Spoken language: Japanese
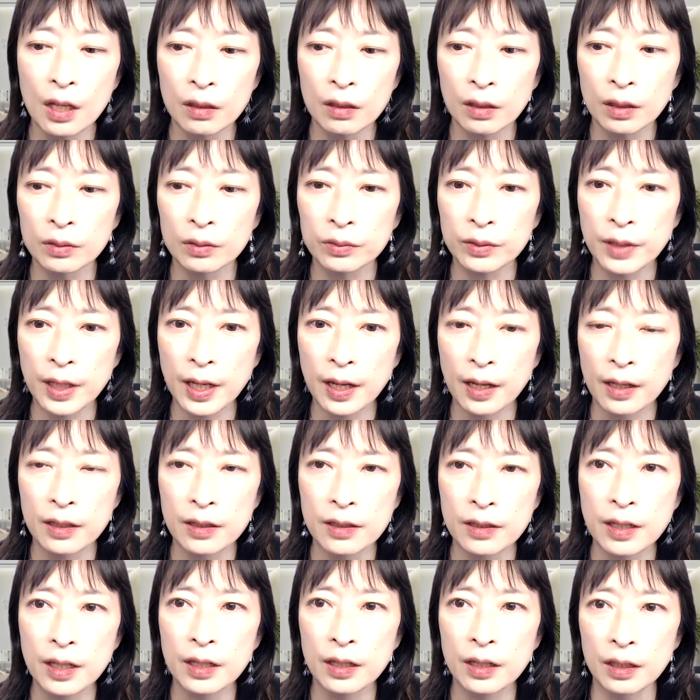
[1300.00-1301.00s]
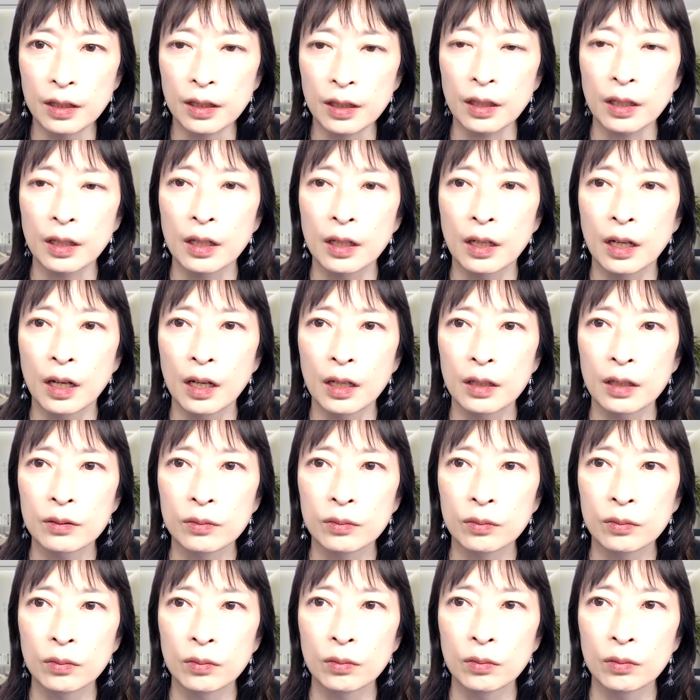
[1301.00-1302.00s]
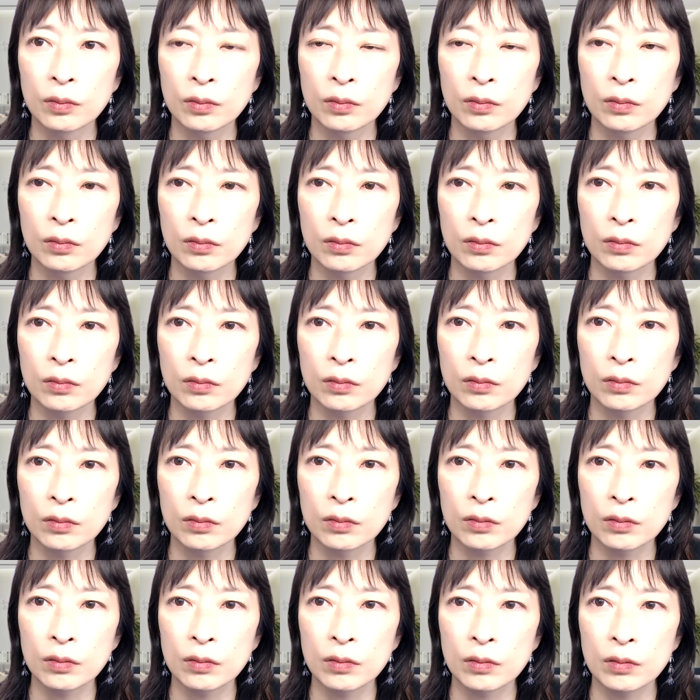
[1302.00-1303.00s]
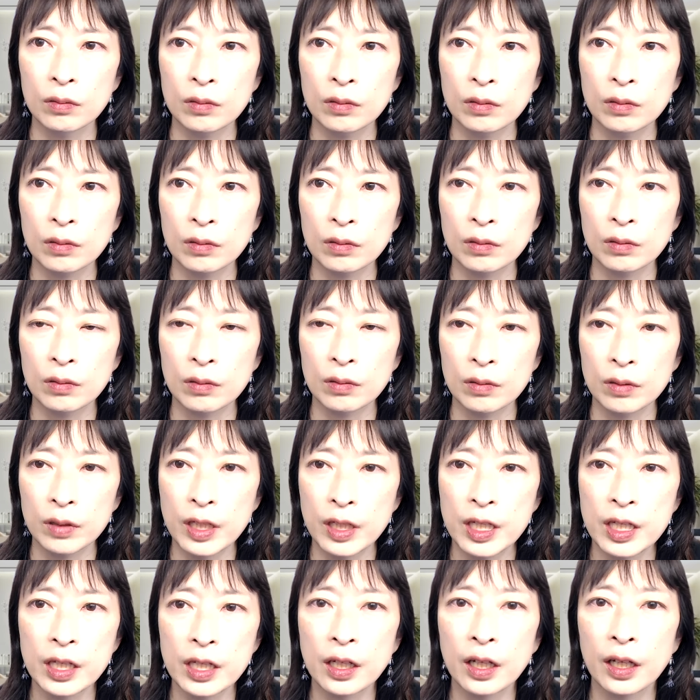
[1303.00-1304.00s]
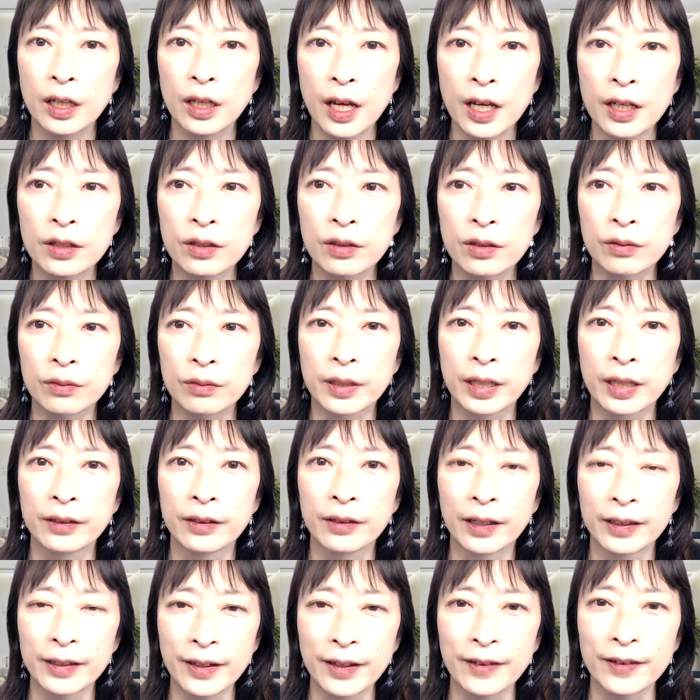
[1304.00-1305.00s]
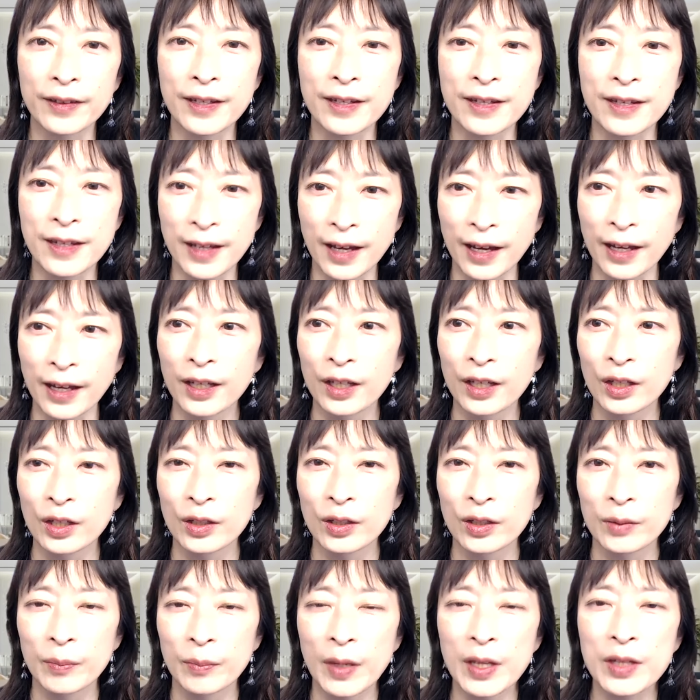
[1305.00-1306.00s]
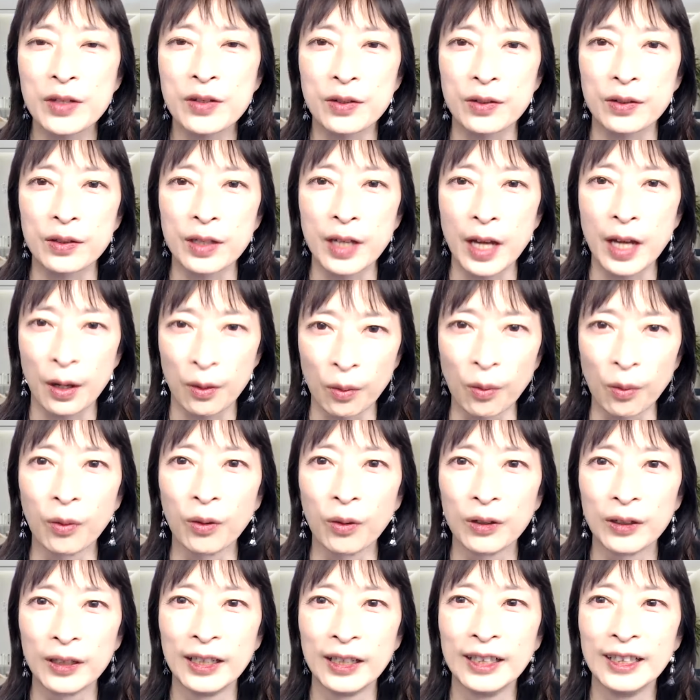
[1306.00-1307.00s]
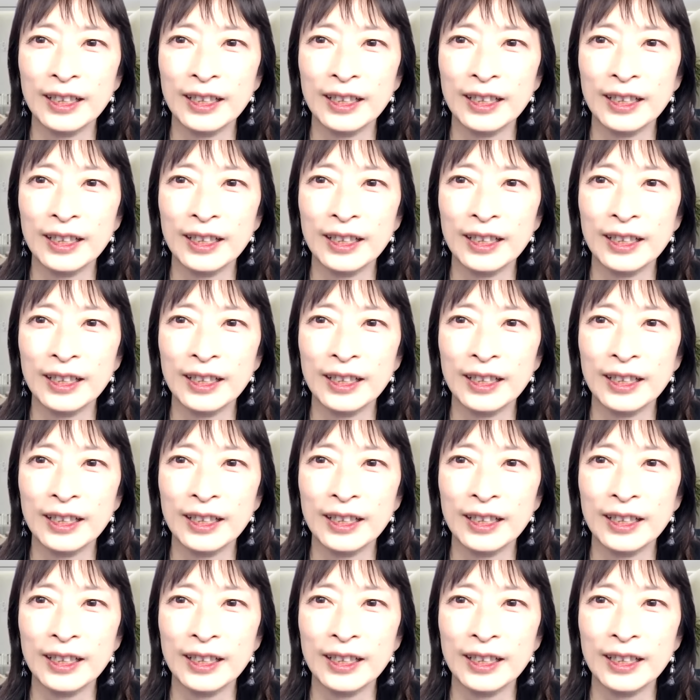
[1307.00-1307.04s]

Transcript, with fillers: なので、ぜひ、あのー、自信がないって言ってる方はですね、まずやろう。